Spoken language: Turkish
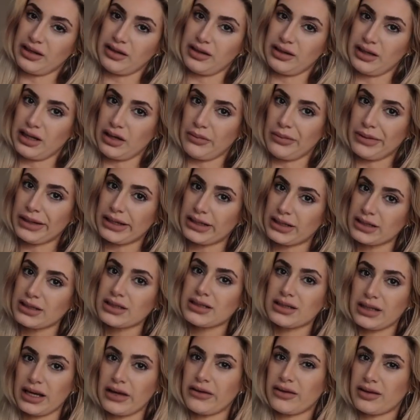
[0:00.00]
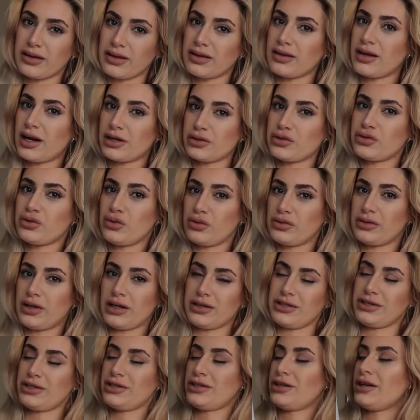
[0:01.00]
da diyebiliriz. Evet daha çok
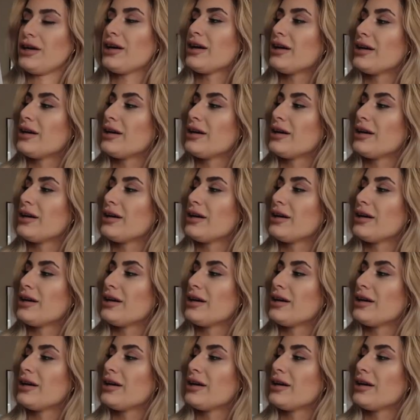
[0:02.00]
taş.